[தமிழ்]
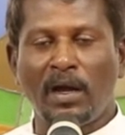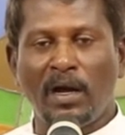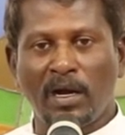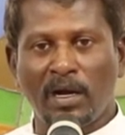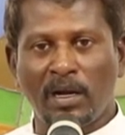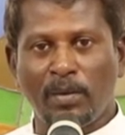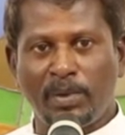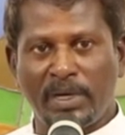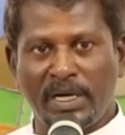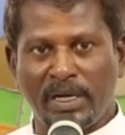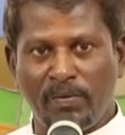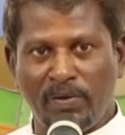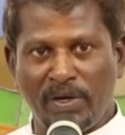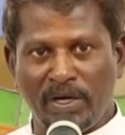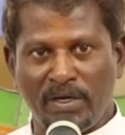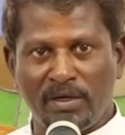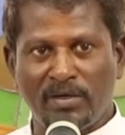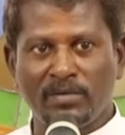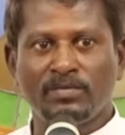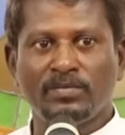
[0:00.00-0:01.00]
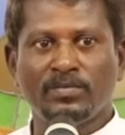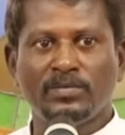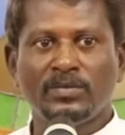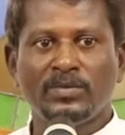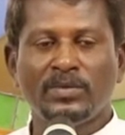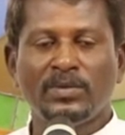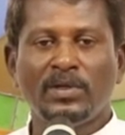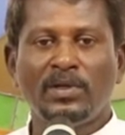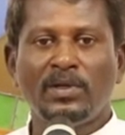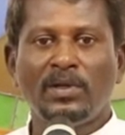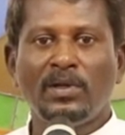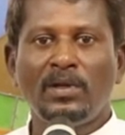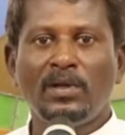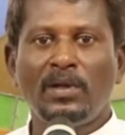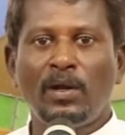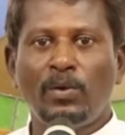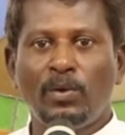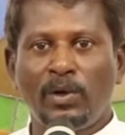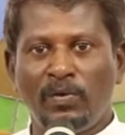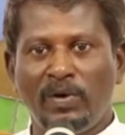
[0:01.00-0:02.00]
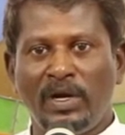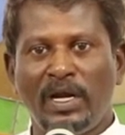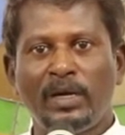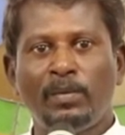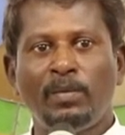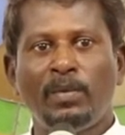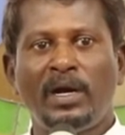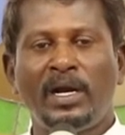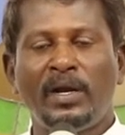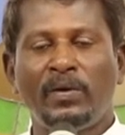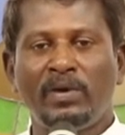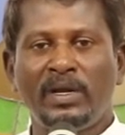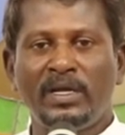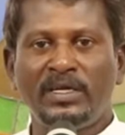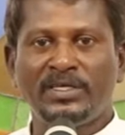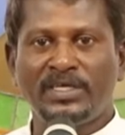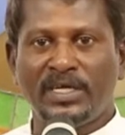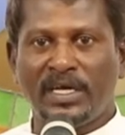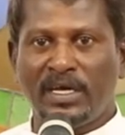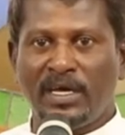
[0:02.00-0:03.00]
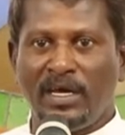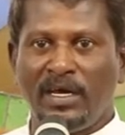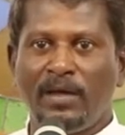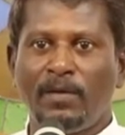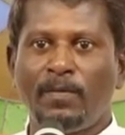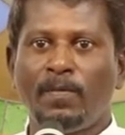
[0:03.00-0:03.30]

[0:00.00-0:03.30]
ஆகப்பட வேண்டும் ஒருவேளை அன்பானவர்களும் இன்றைக்கு